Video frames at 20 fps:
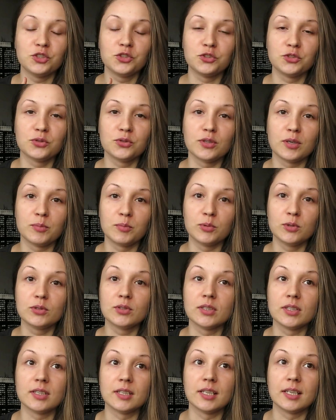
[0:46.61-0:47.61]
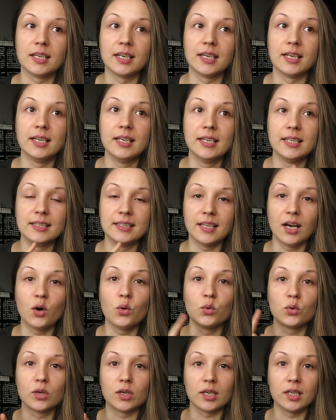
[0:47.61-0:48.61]
еще работала
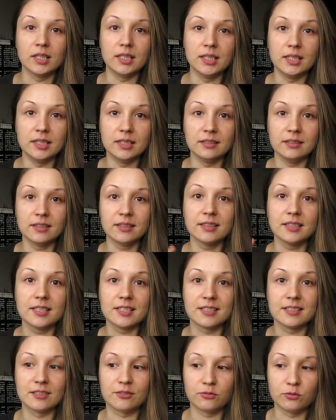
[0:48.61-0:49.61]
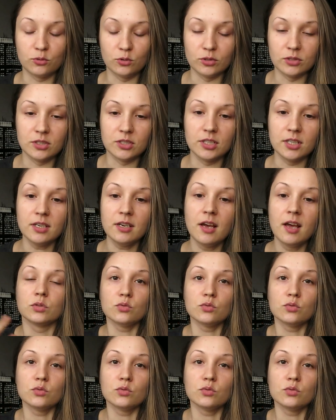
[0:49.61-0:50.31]
на Украине, на заводе,